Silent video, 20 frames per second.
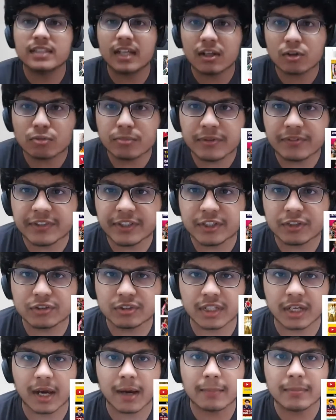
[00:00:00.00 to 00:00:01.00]
हज़ारों में
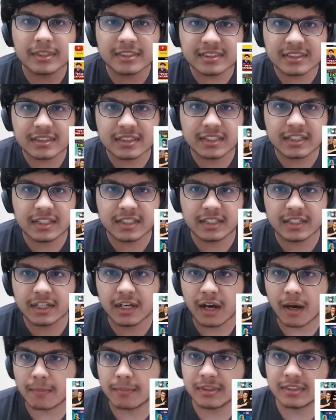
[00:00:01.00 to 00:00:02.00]
वीडियोज़ हैं आमिर सिद्दीकी
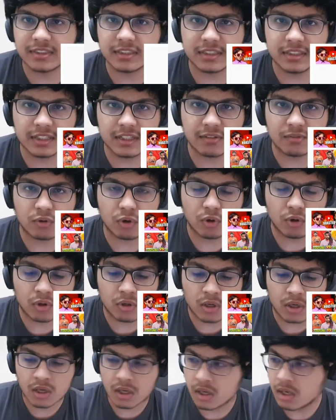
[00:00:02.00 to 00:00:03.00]
ये आमिर सिद्दीकी वो
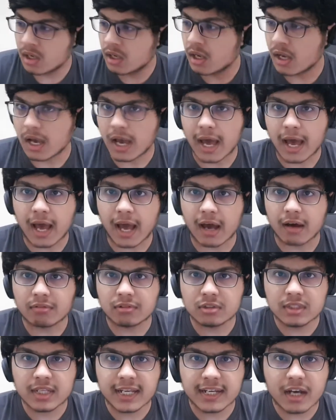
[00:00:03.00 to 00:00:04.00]
आई
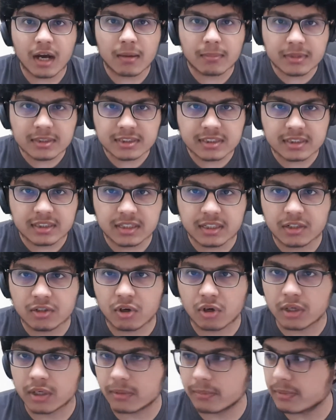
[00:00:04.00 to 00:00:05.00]
वॉज लाइक आमिर सिद्दीकी
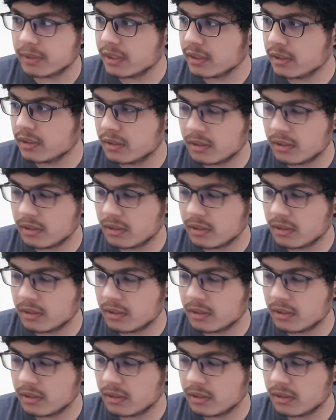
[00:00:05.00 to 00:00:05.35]
कौन है अभी